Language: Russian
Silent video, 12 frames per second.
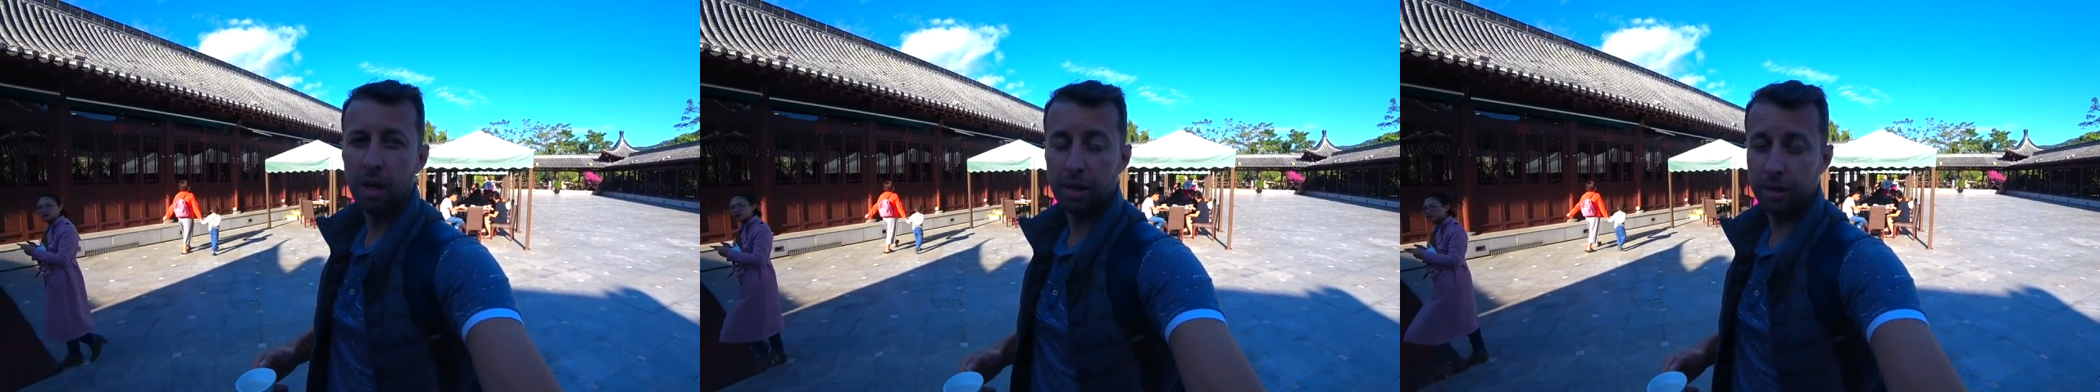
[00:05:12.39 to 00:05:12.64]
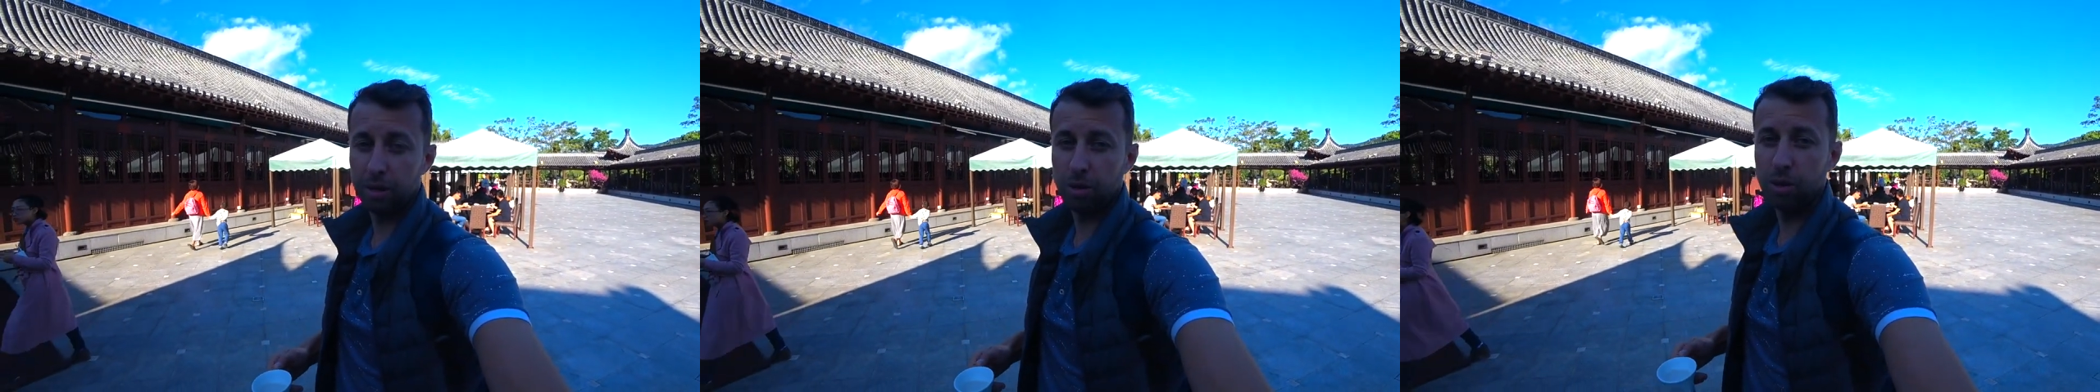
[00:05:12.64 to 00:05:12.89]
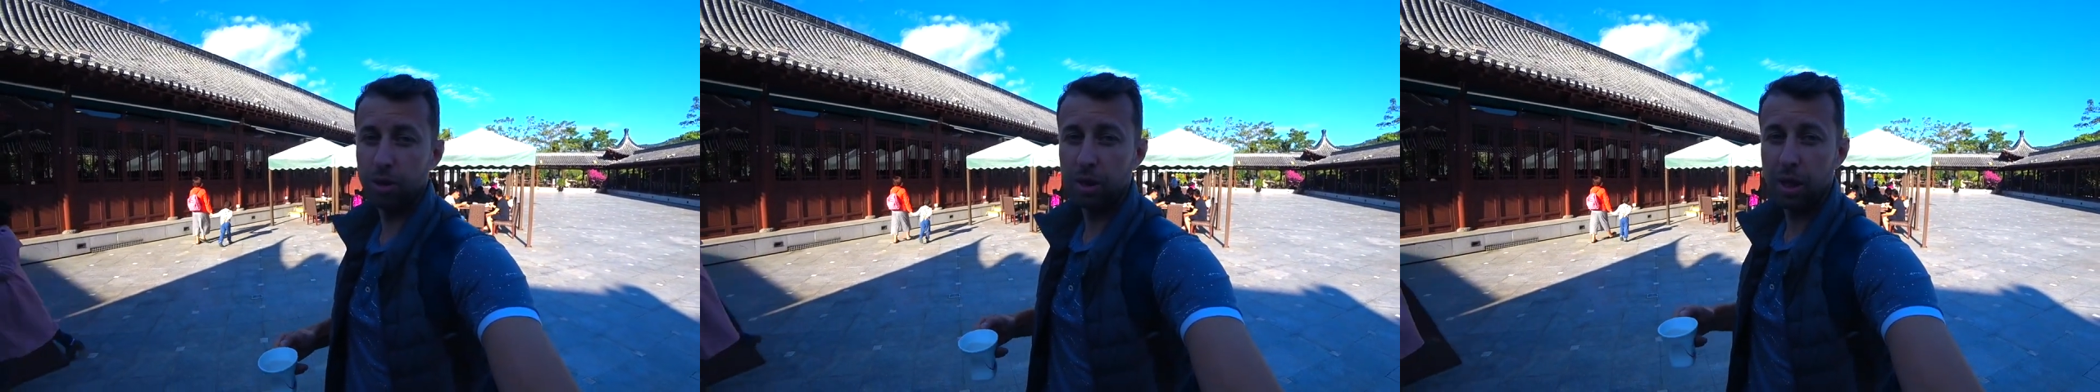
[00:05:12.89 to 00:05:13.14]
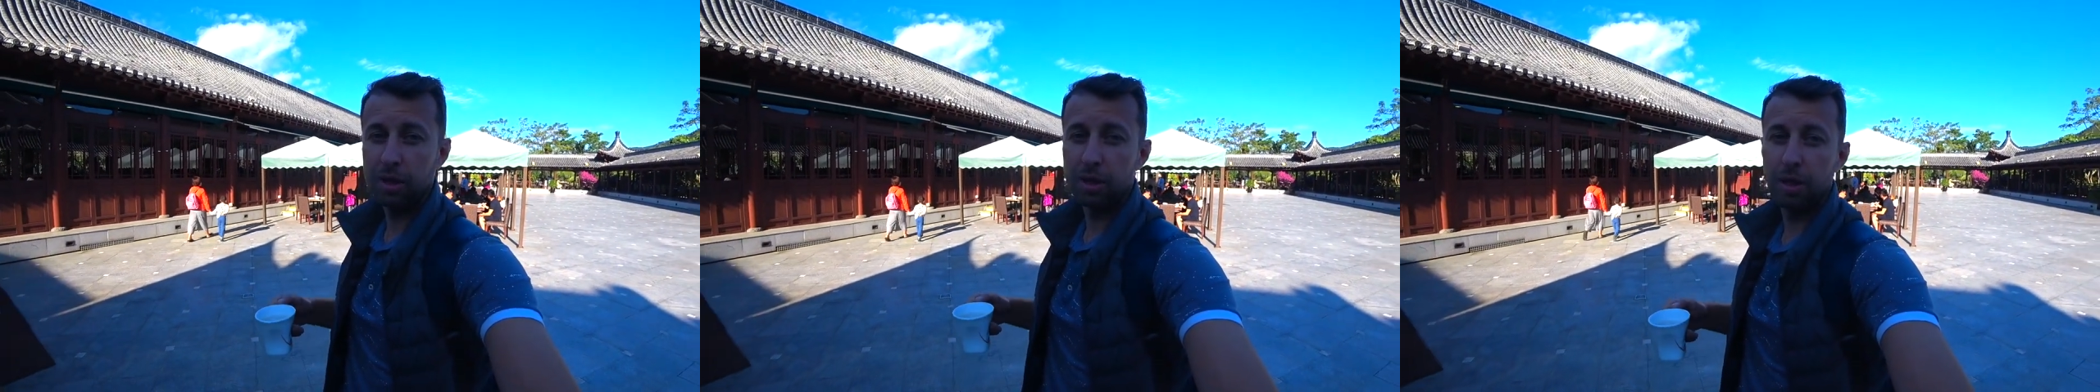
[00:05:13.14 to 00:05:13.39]
Горизонт,
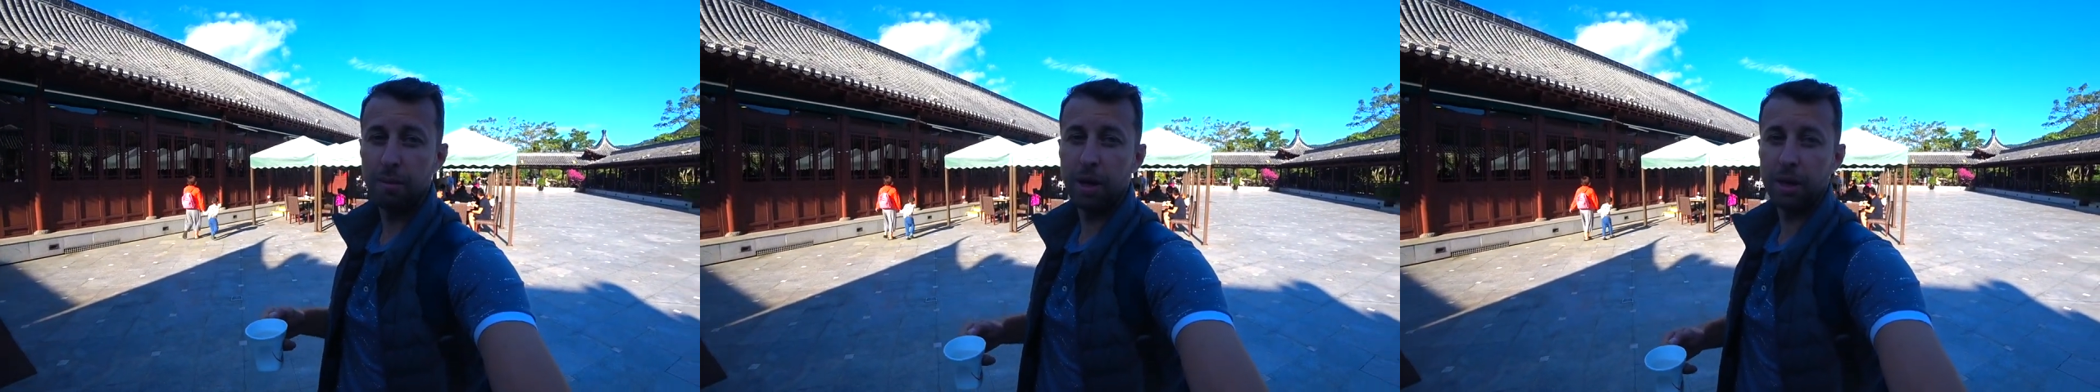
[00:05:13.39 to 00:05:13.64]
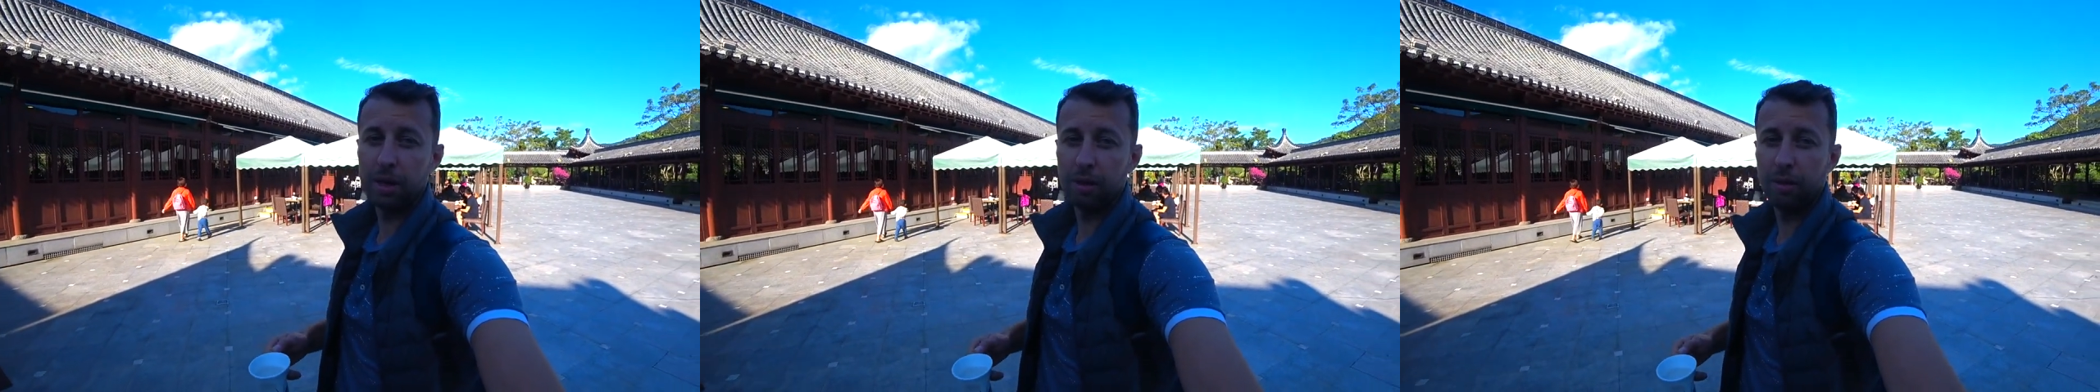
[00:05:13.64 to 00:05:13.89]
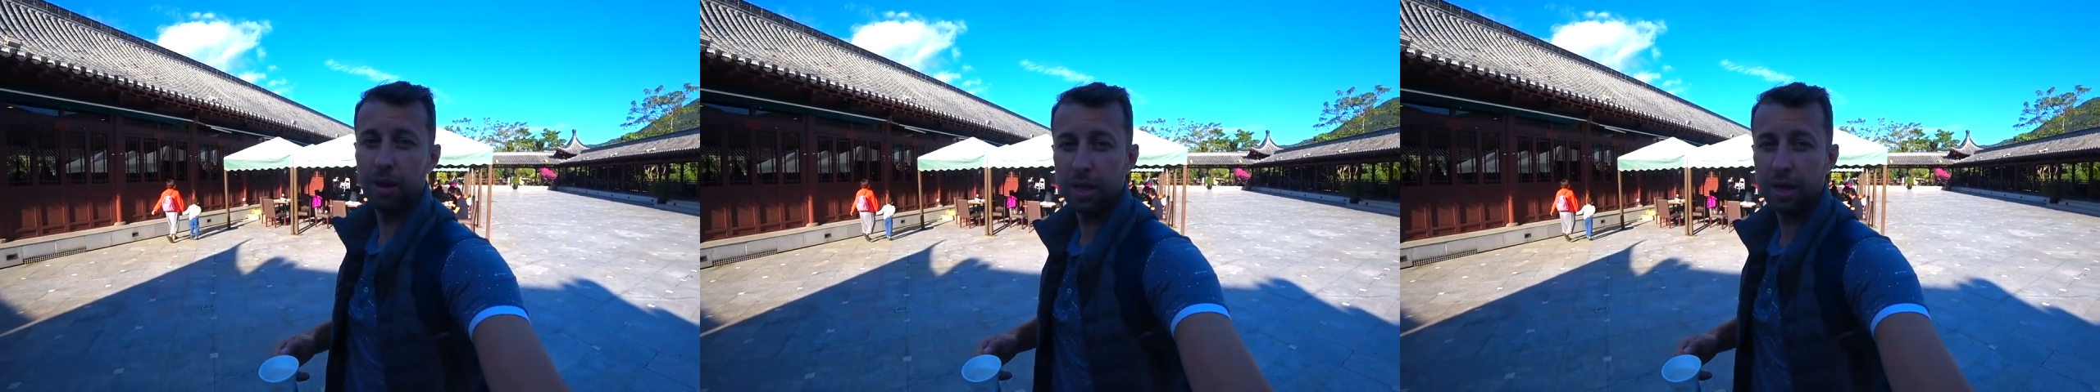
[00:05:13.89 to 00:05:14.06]
это отель Мангровый